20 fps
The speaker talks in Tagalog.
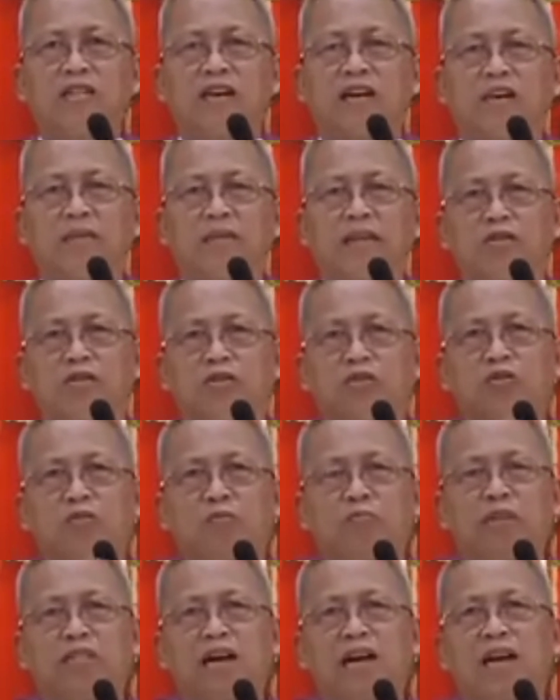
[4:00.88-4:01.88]
Sakramentos
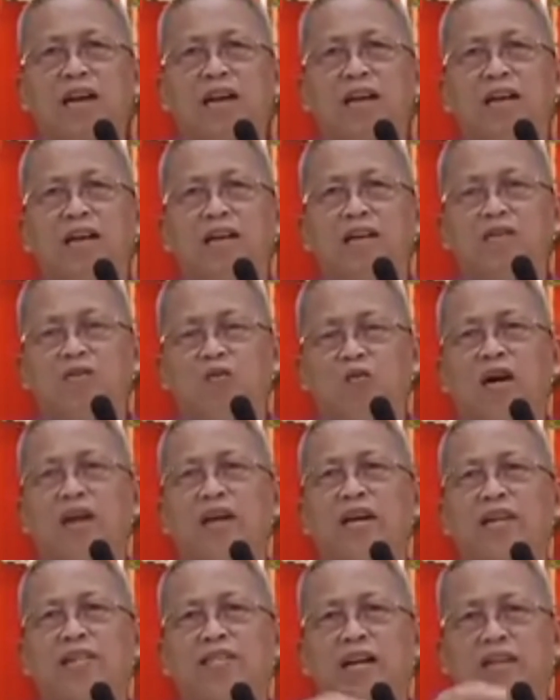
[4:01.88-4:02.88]
kumpisal, o wa
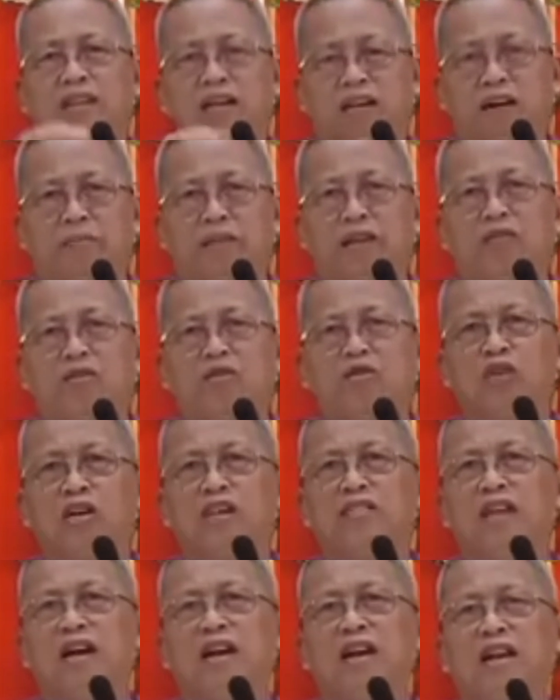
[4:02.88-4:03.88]
kay kasal, sakramentos
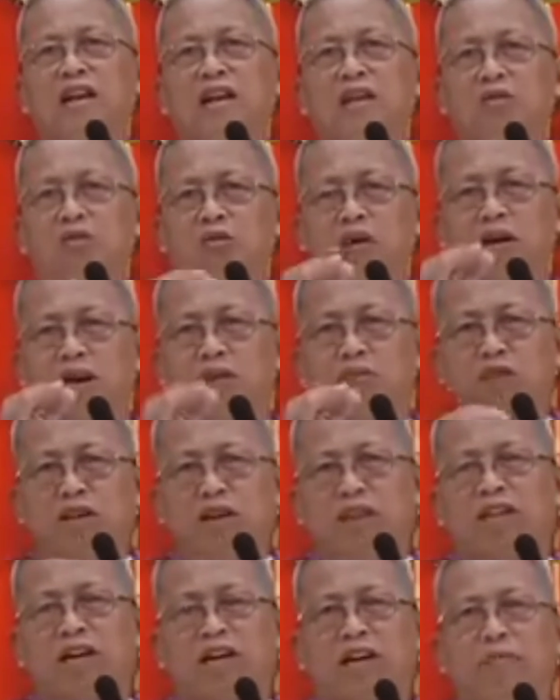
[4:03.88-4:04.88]
kasal, o wa kay
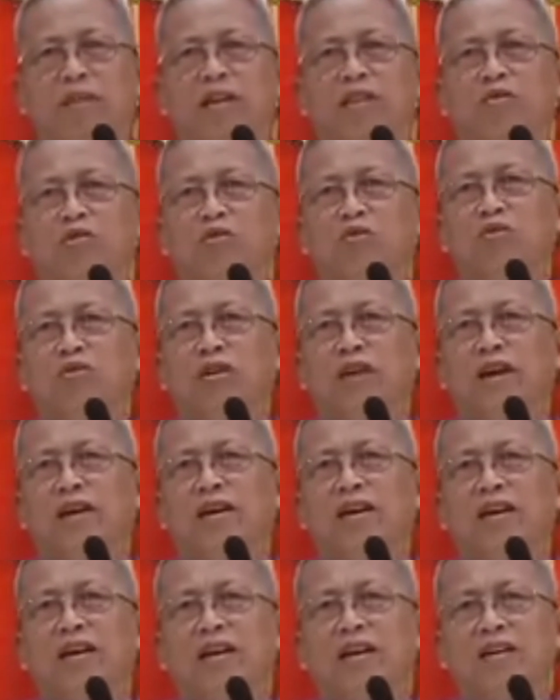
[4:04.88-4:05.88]
bunyag, sakramentos bunyag.
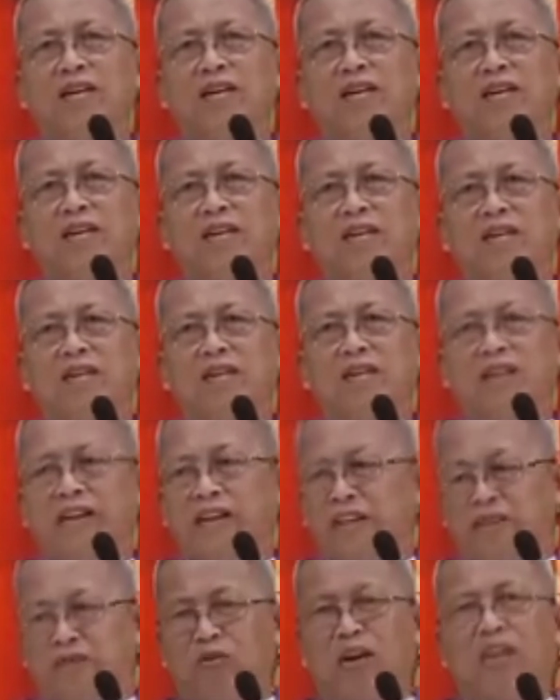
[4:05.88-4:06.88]

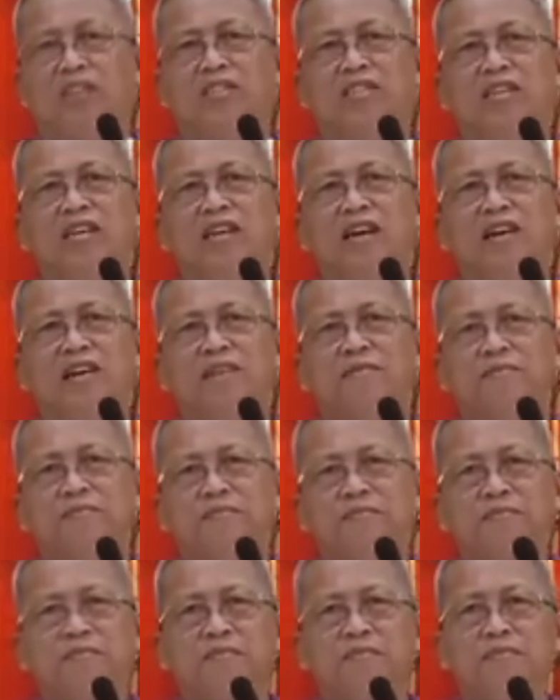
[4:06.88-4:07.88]
Hining Eukaristiya.
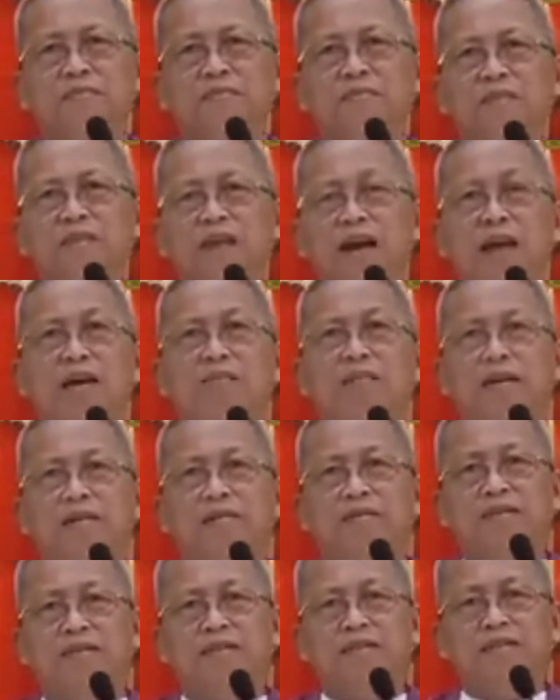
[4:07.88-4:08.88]
Tana ba?
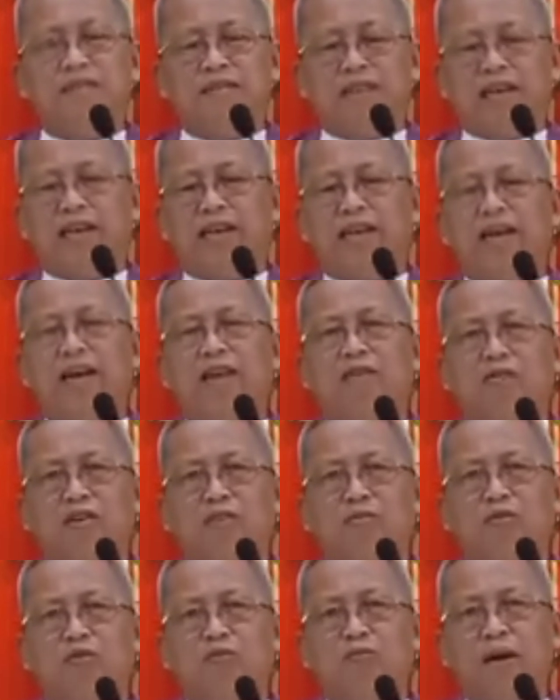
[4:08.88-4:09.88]
Nilingi ako
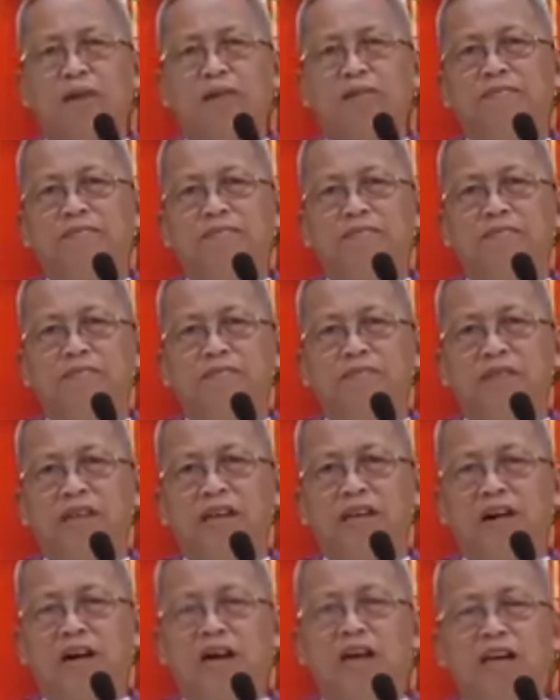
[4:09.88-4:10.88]
ng imong tupad.
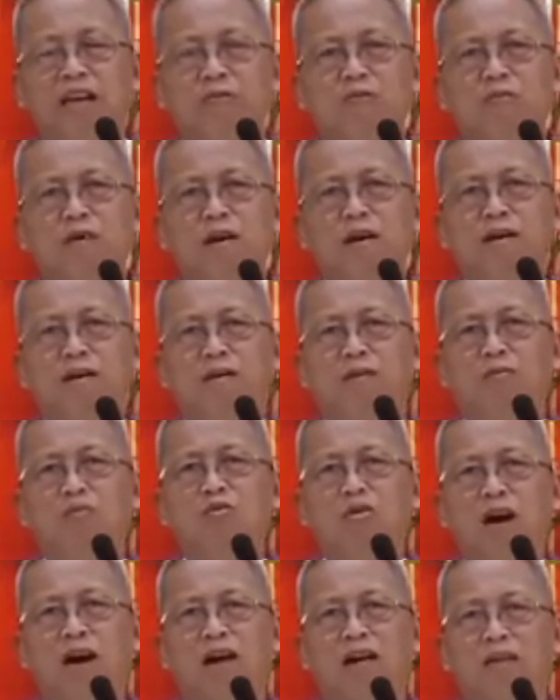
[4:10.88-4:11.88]
Ina ang imo bang
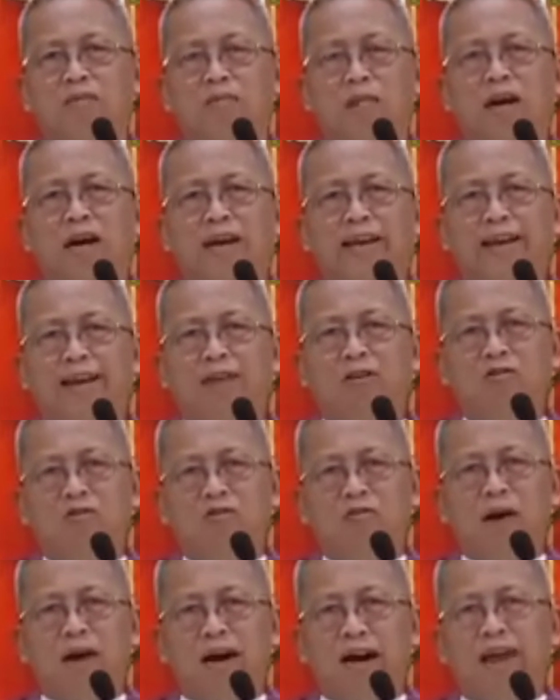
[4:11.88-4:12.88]
bunga makahilo
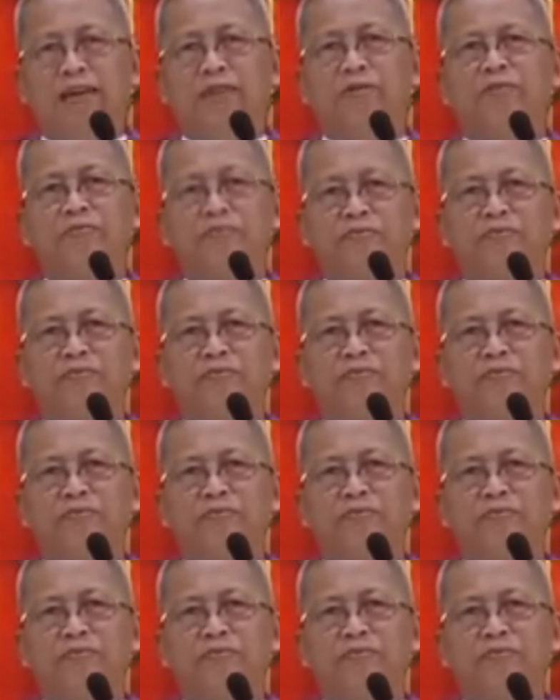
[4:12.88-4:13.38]
o makaayo?